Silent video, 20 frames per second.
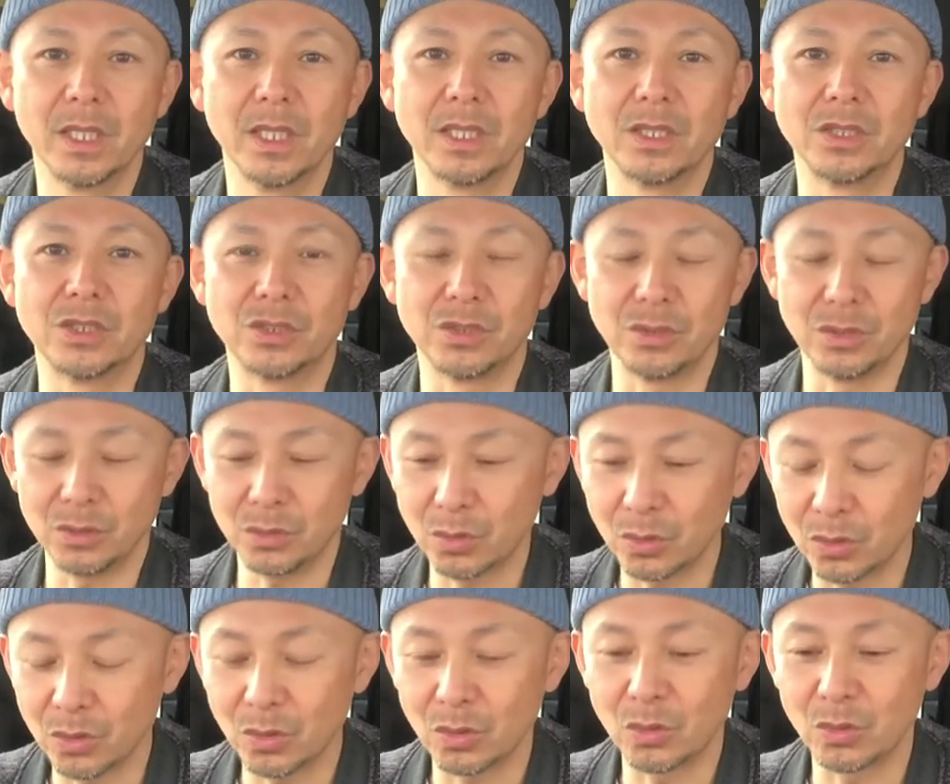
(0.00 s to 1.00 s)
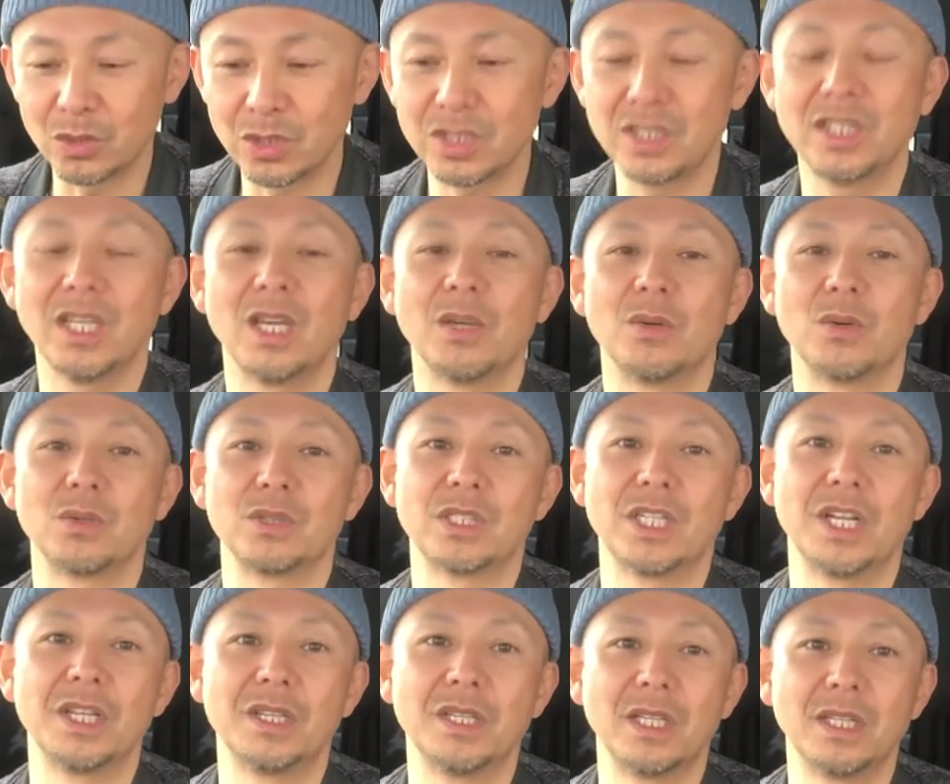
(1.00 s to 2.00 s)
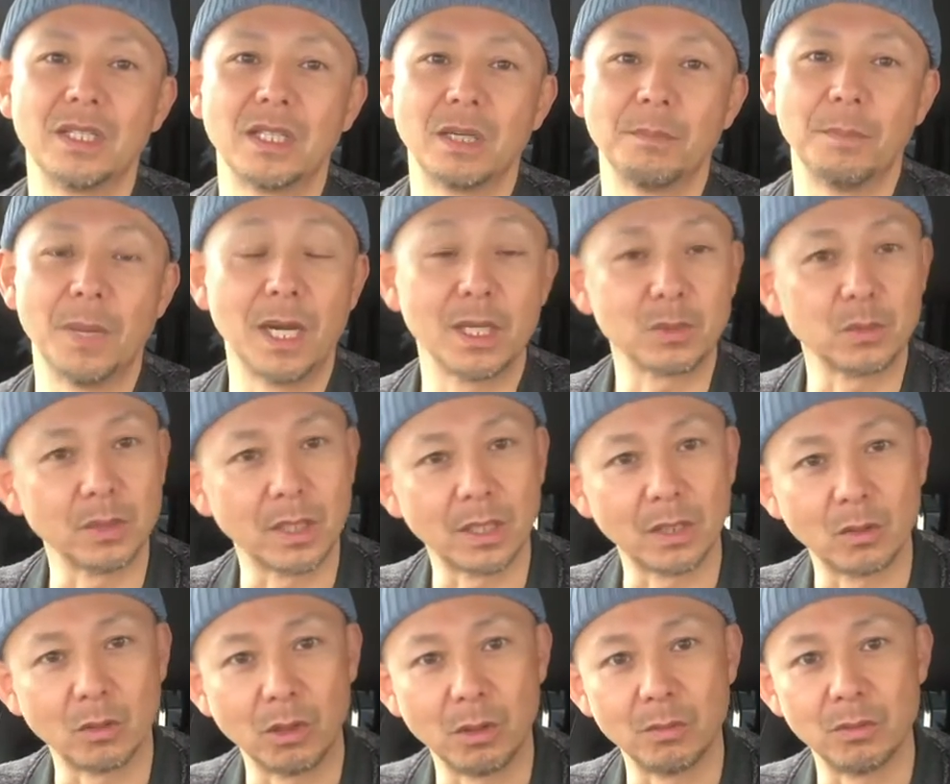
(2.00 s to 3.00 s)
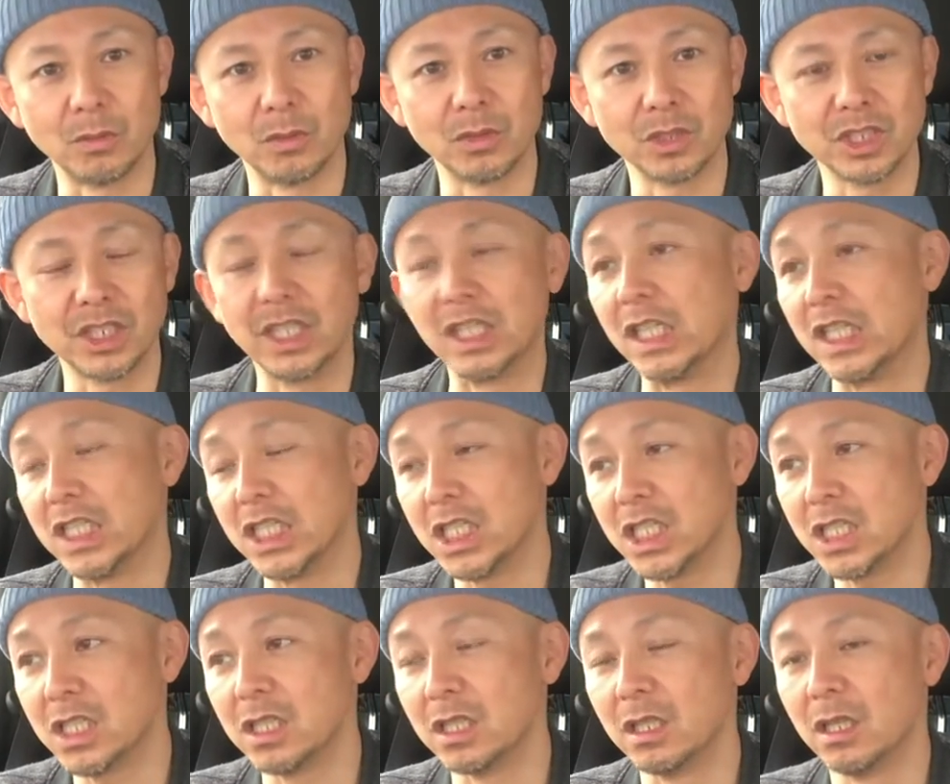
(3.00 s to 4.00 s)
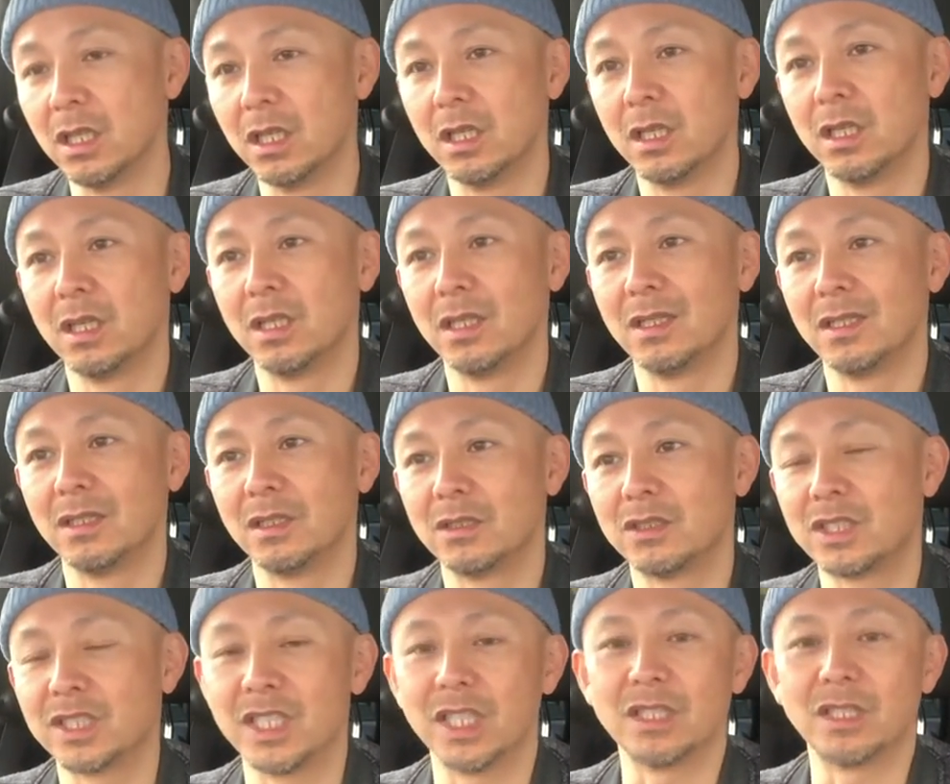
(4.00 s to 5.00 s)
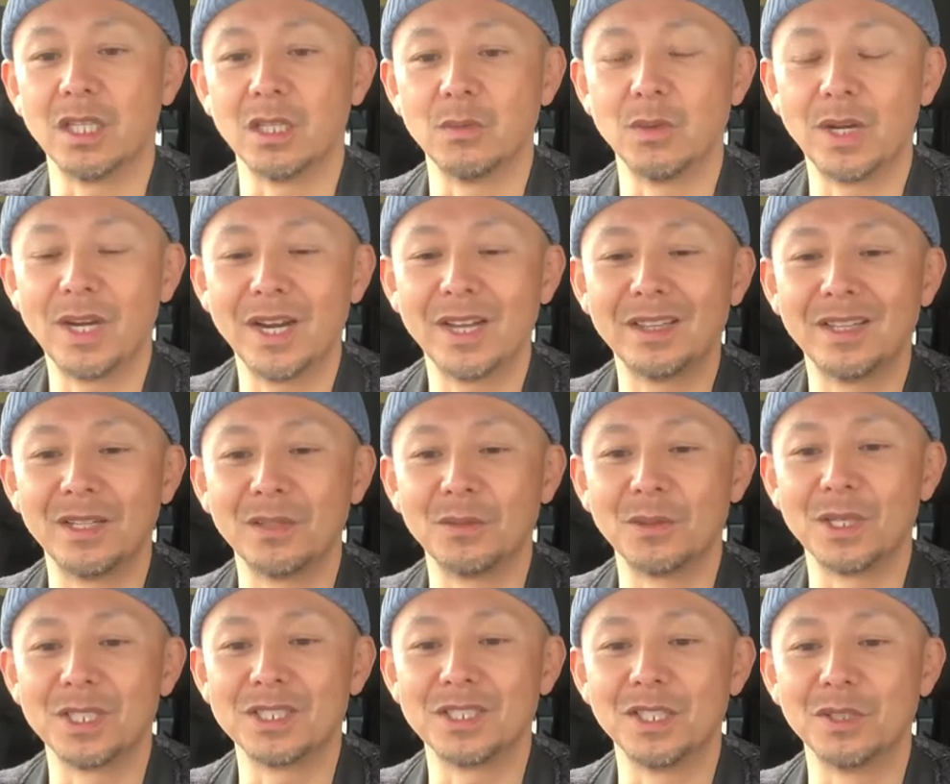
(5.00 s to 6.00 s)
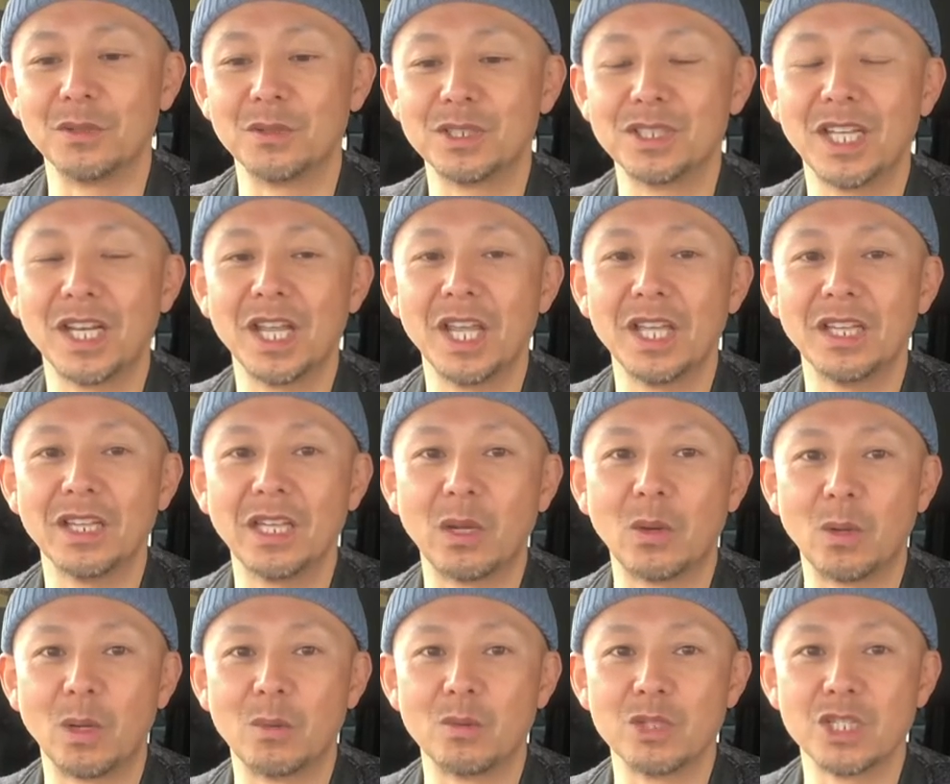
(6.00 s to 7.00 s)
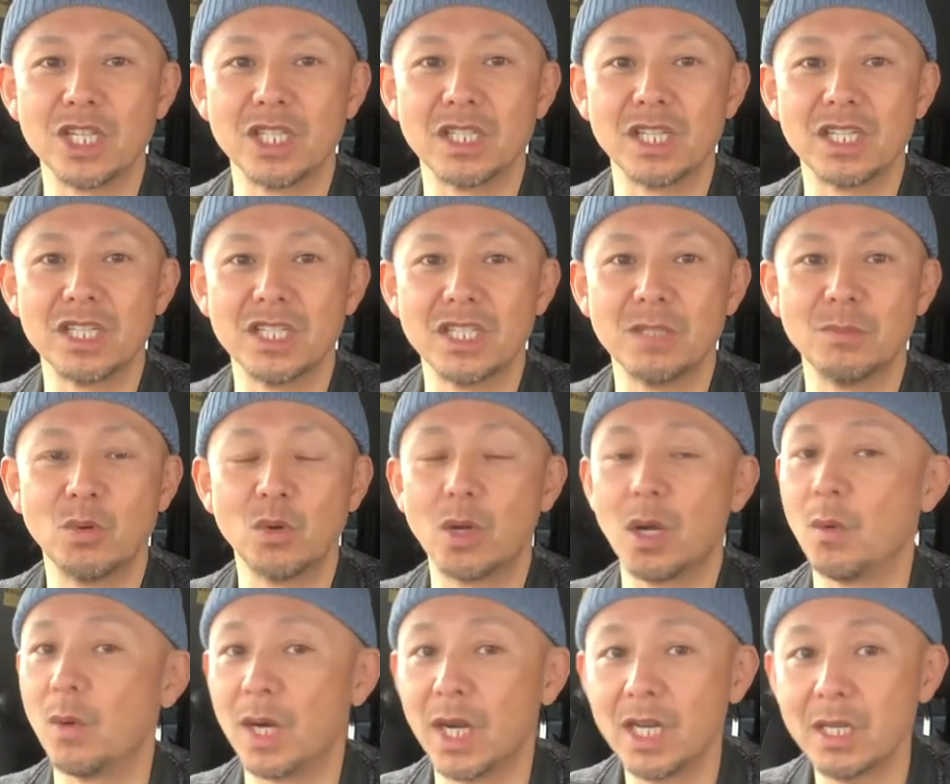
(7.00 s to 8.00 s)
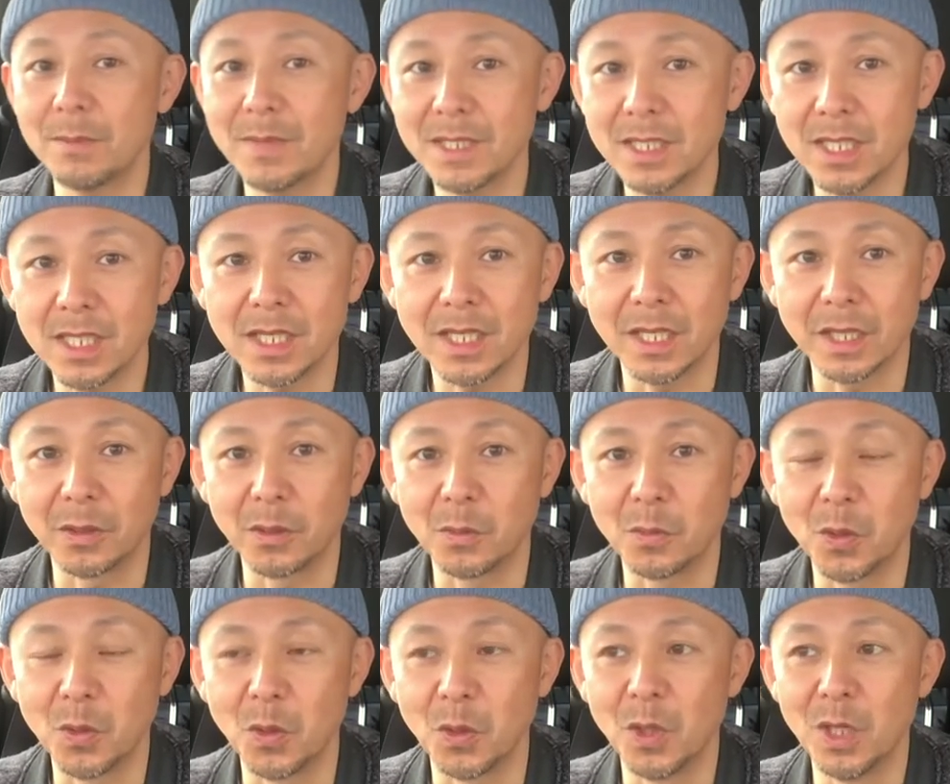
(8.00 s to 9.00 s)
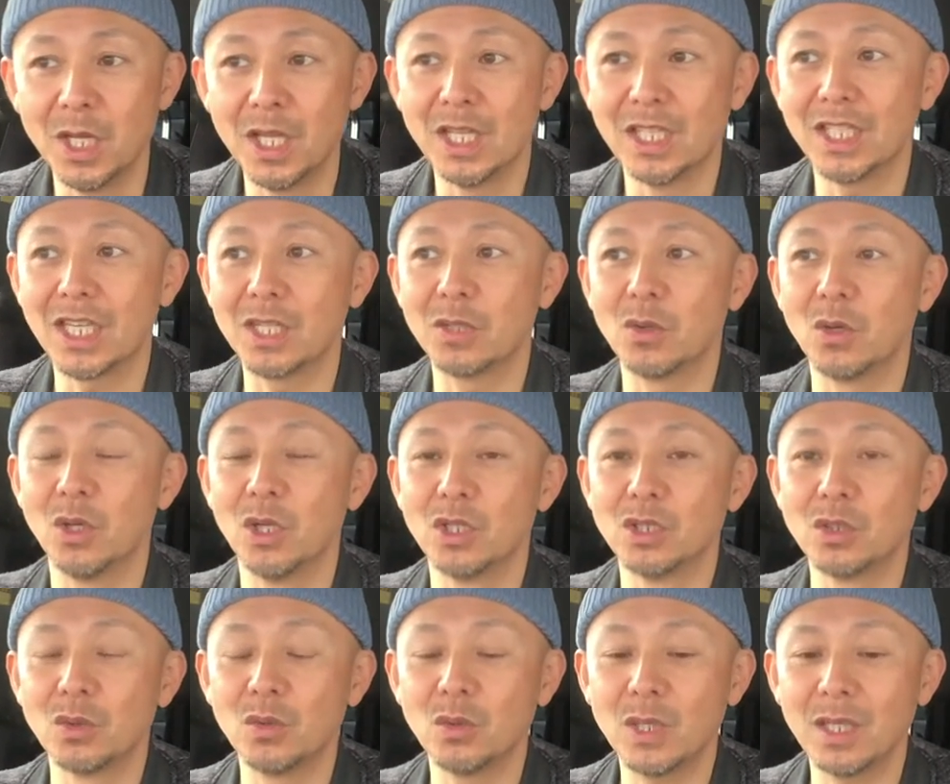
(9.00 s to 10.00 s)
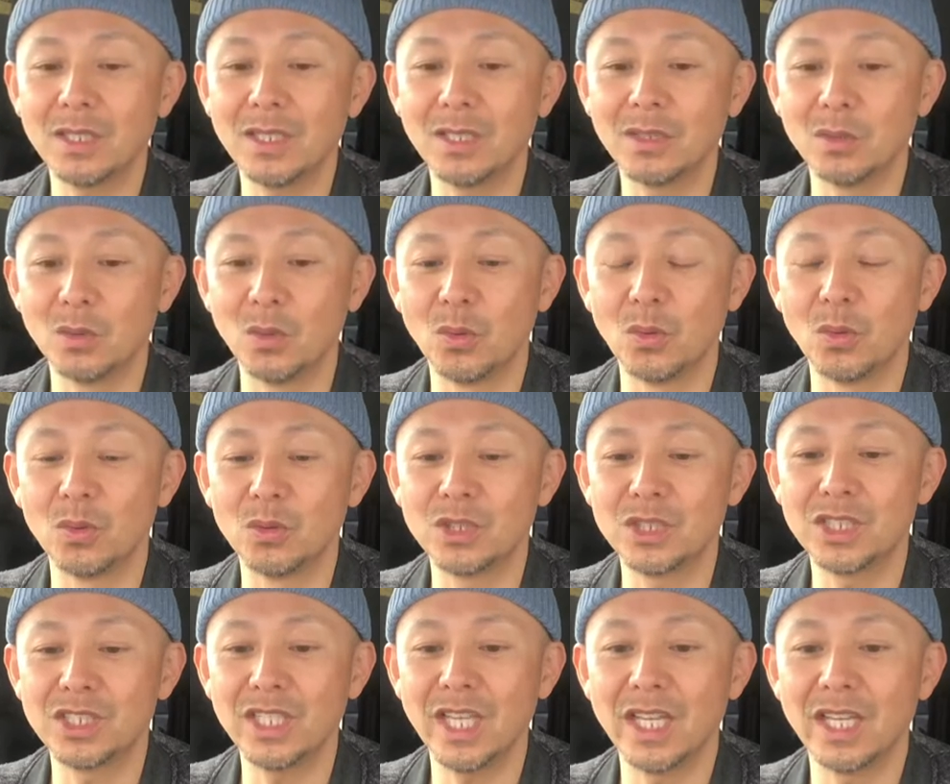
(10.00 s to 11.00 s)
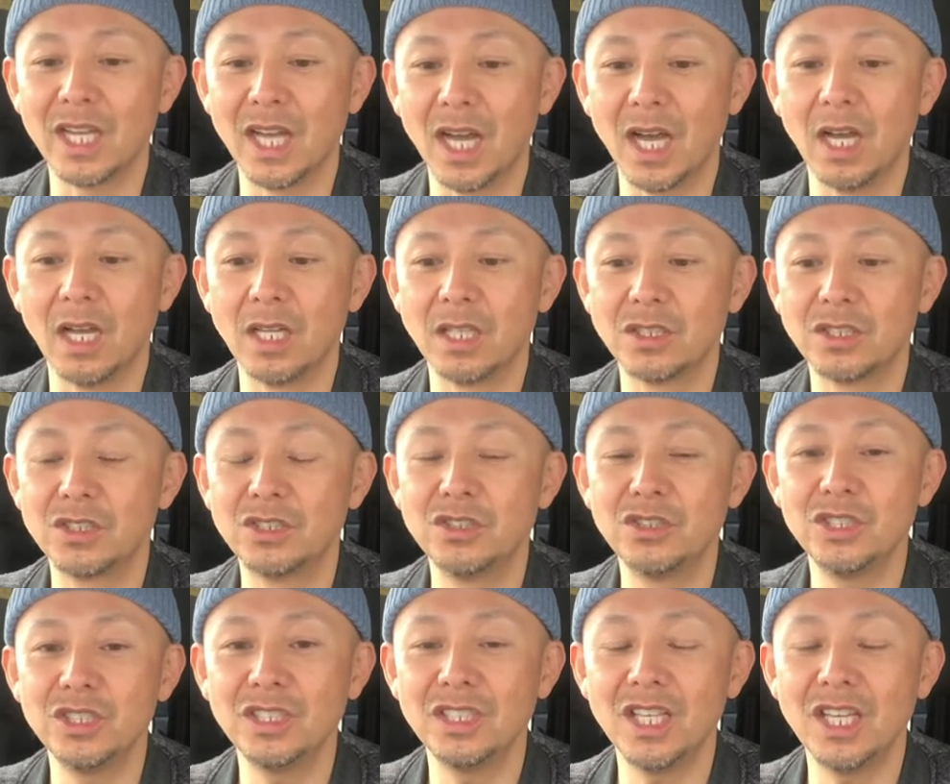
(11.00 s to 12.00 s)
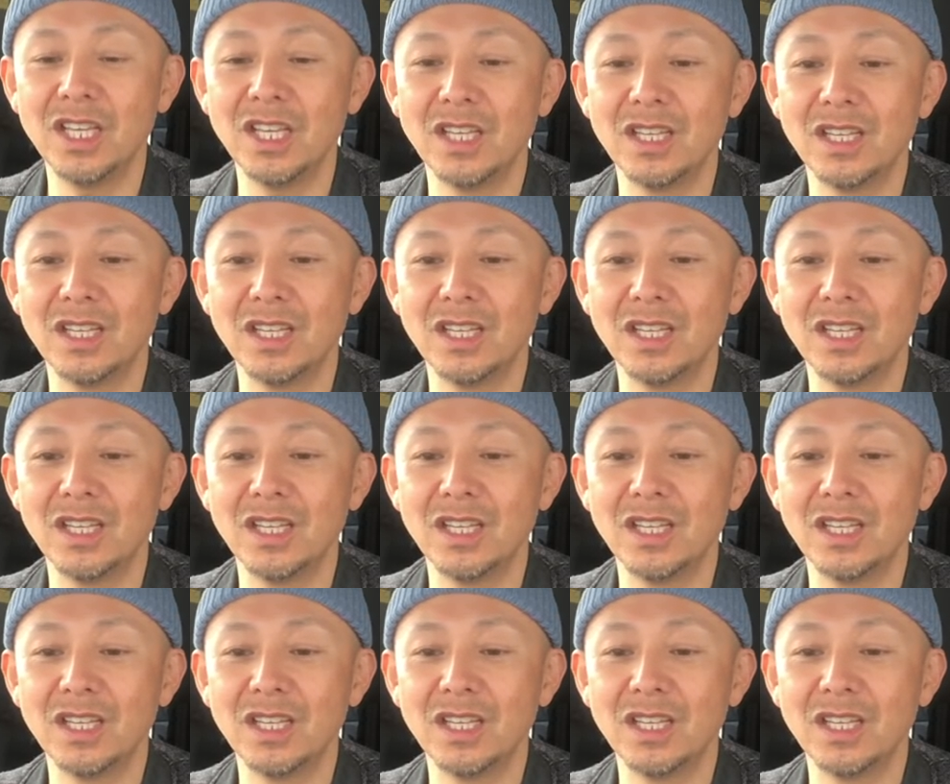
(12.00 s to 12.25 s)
ずっとお付き合いをされていたパートナーなのかもしれないし、付き合ったり別れたりとかしてる腐れ縁なのかもしれないし、僕は分かりませんけれども、だけどその方とお付き合いが続いて